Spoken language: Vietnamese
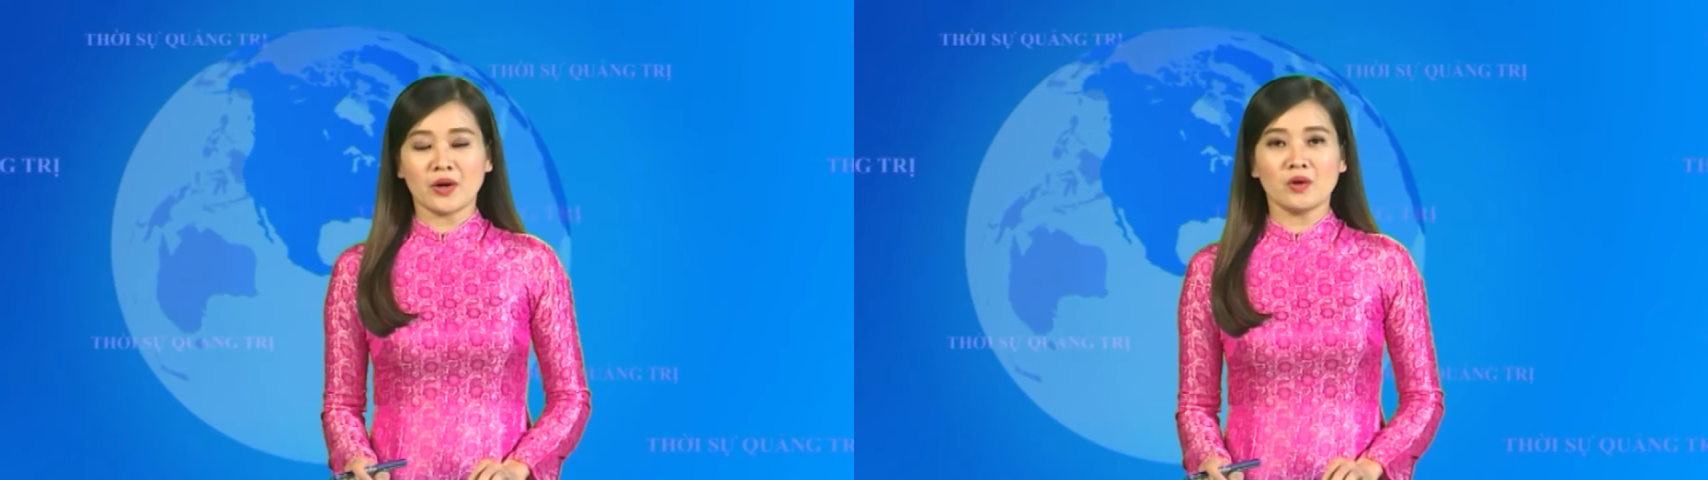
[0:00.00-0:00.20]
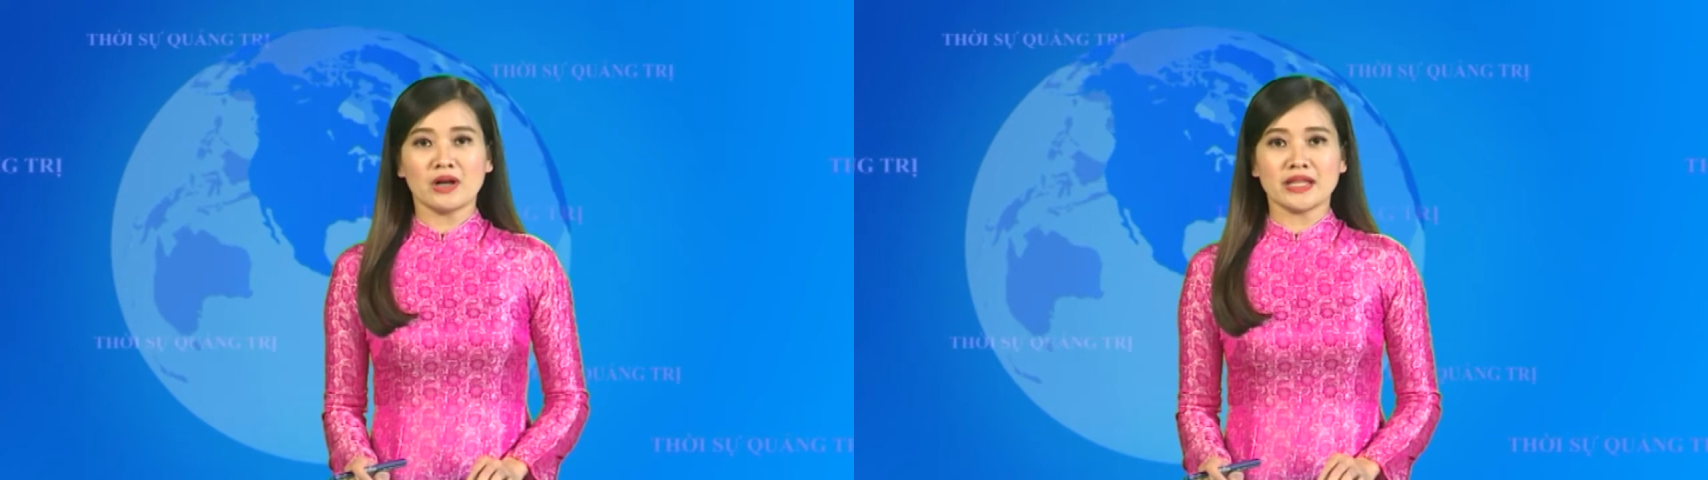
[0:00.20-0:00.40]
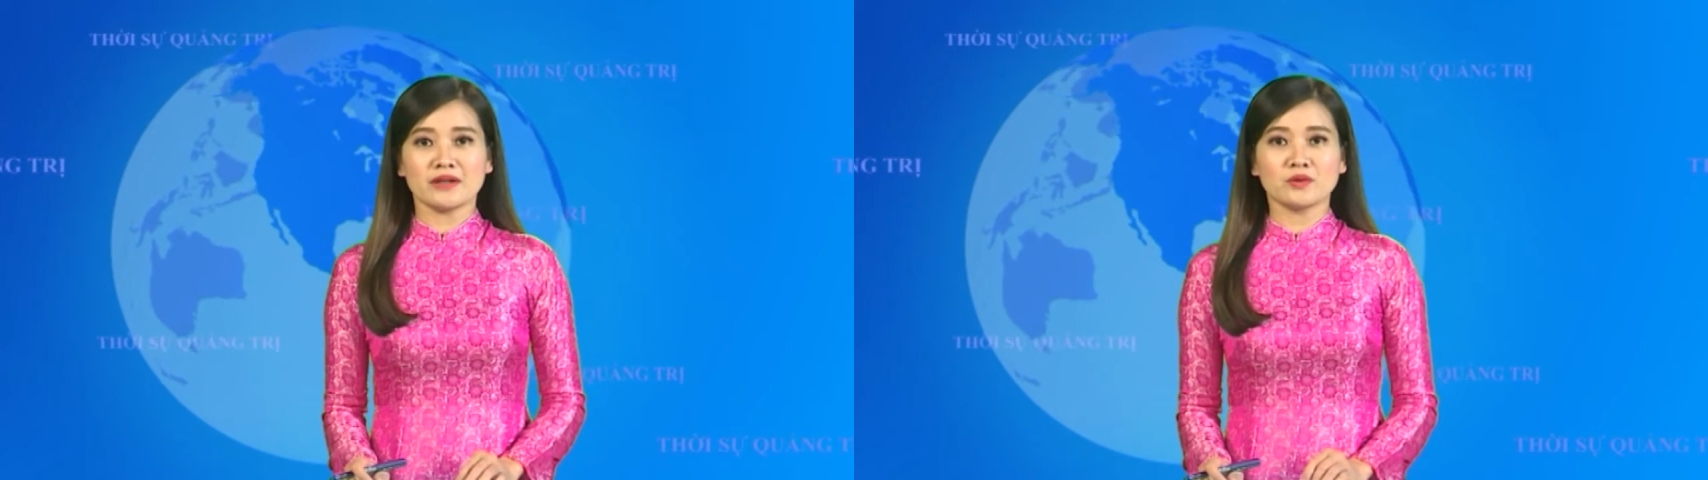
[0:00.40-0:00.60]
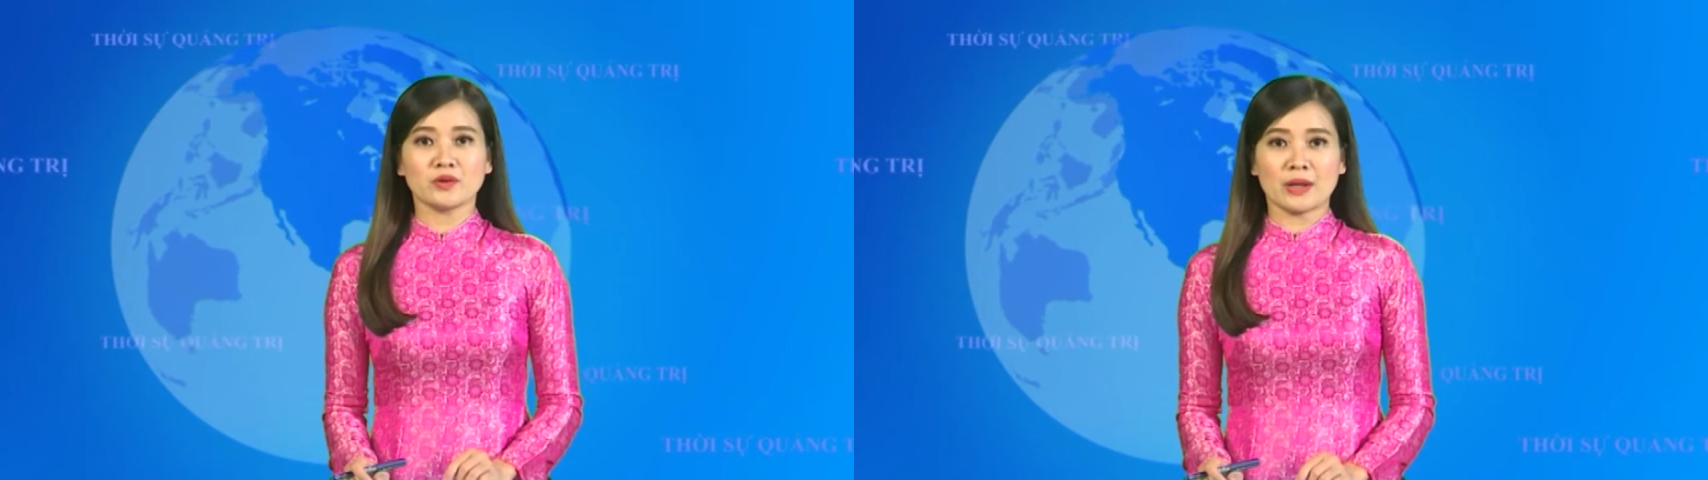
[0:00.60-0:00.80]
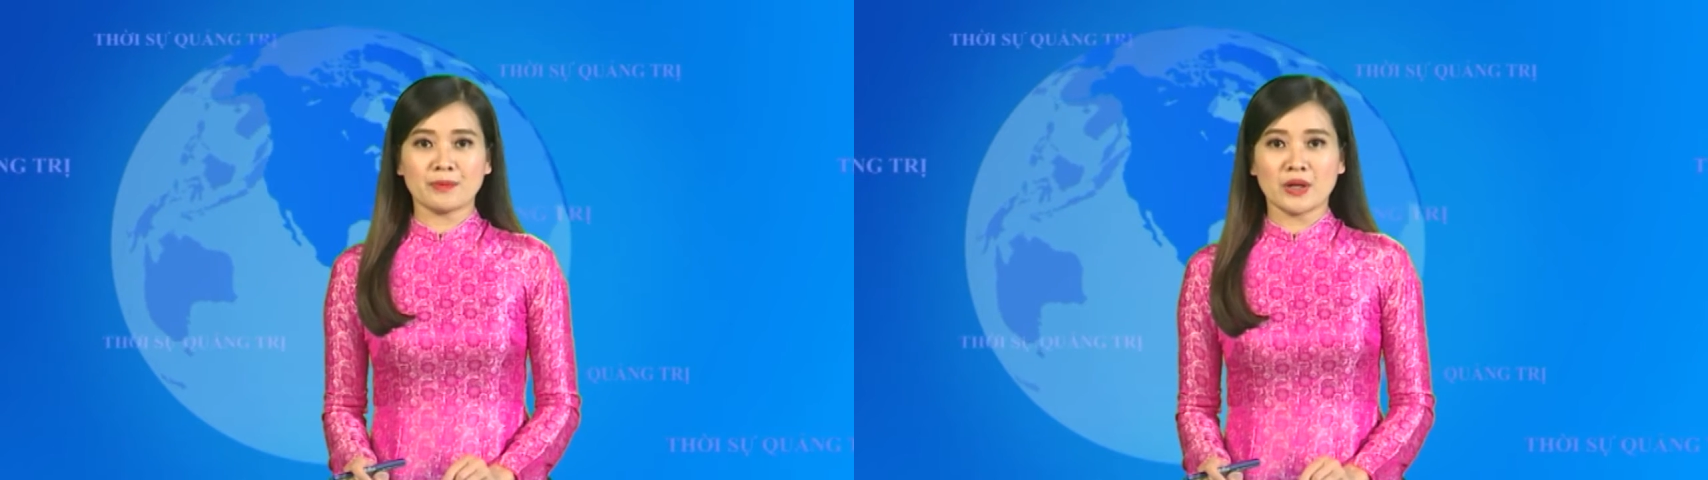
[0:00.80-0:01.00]
luôn là nhiệm
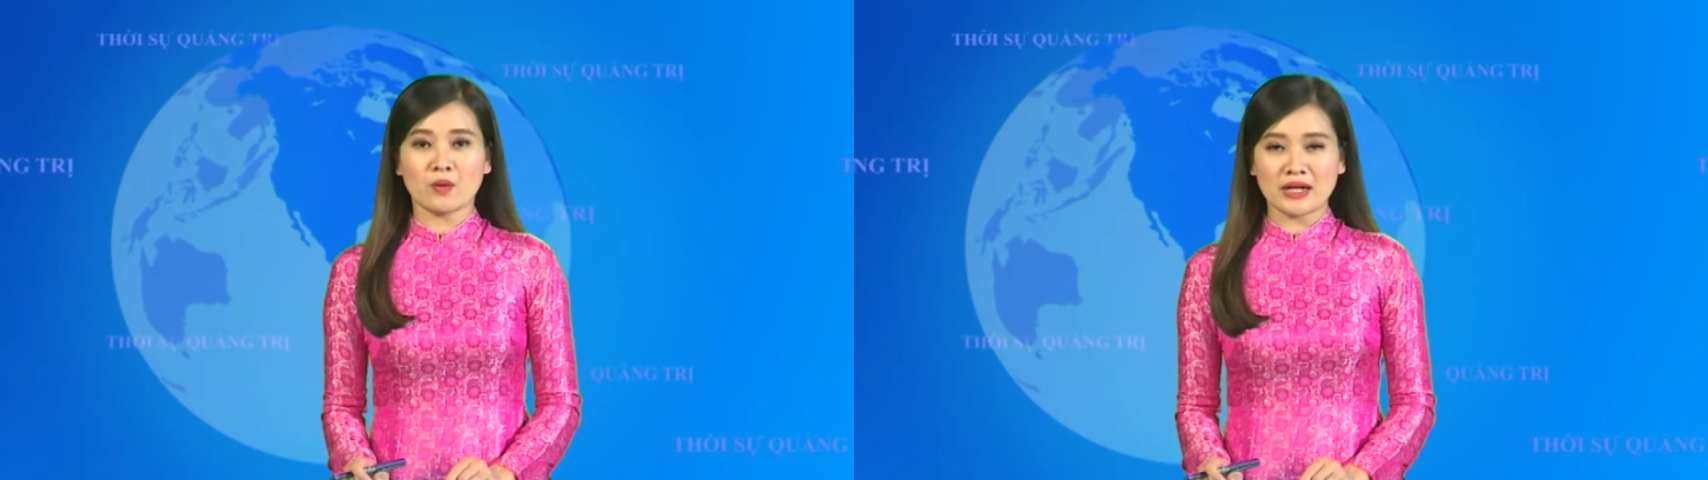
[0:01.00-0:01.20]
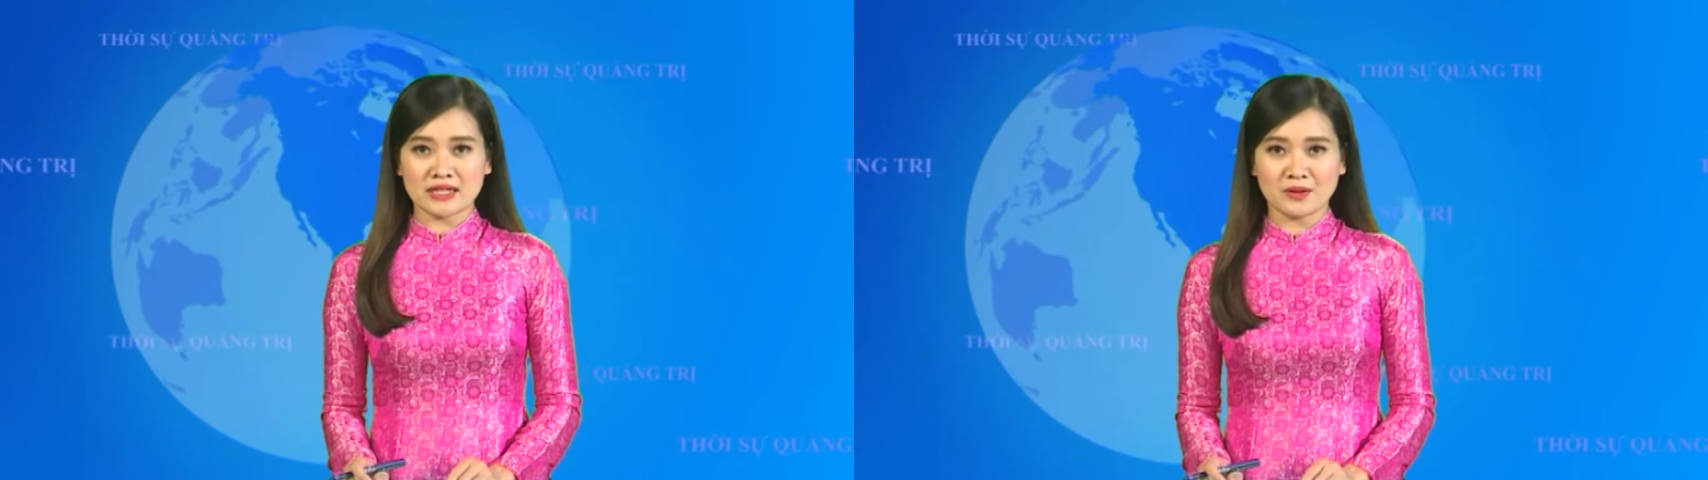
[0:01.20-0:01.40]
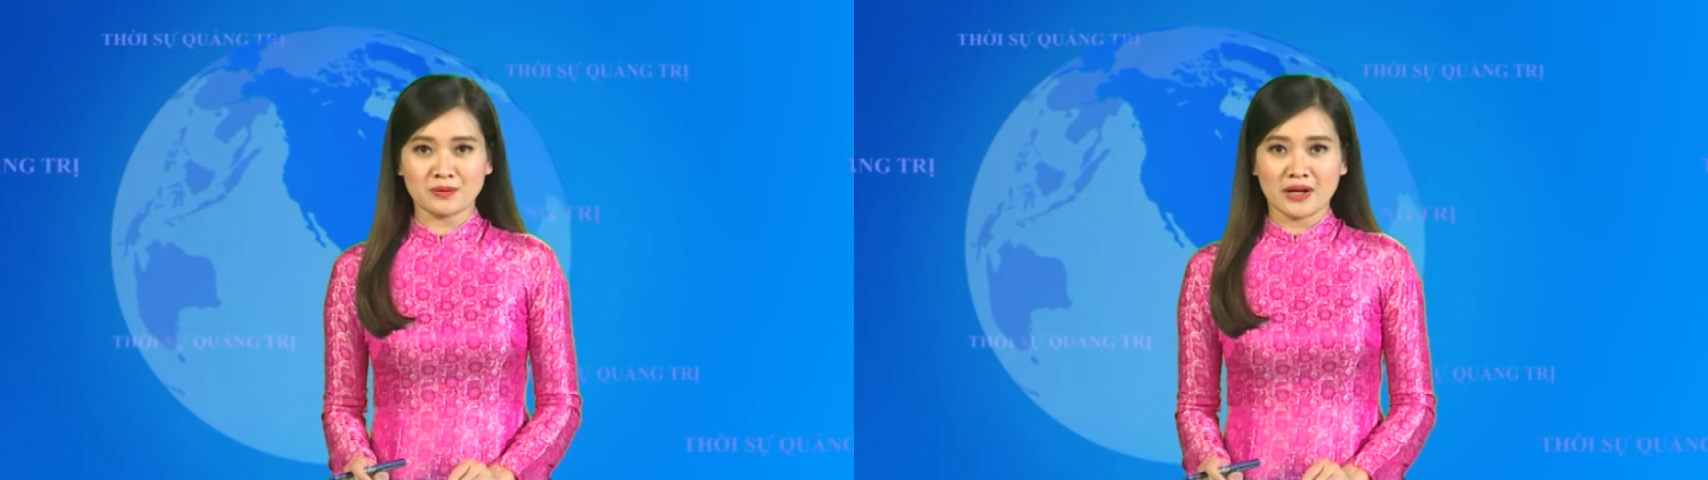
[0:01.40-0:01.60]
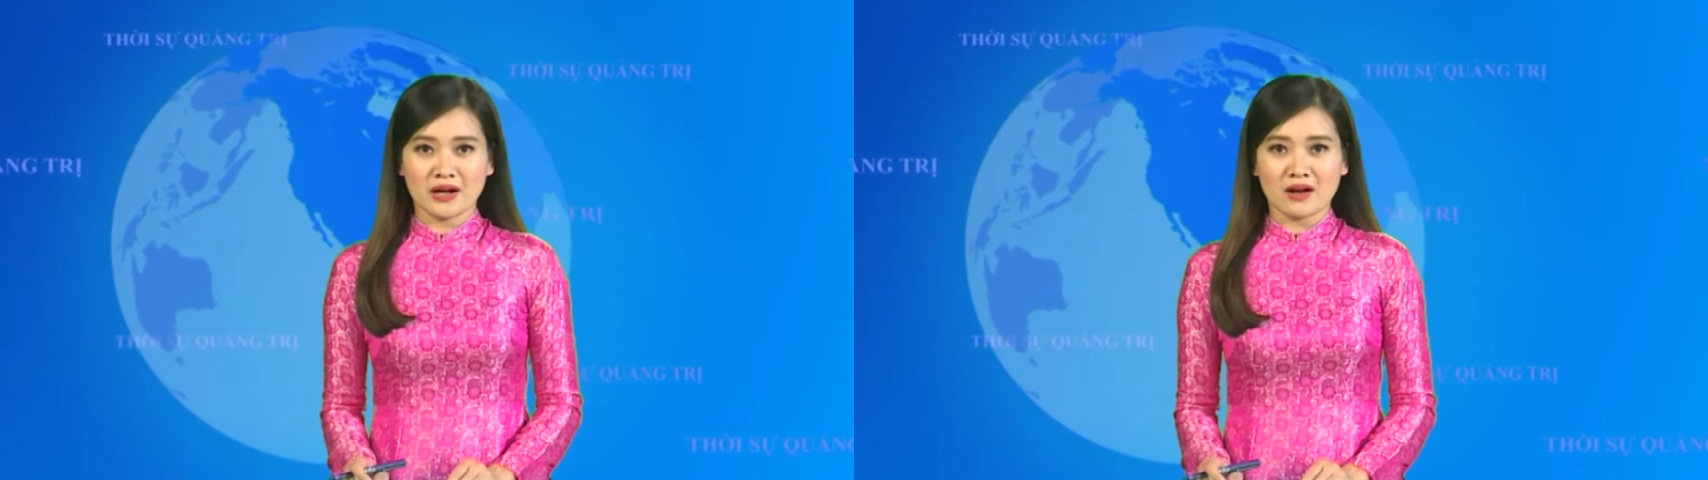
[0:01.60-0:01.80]
vụ đặc biệt quan trọng,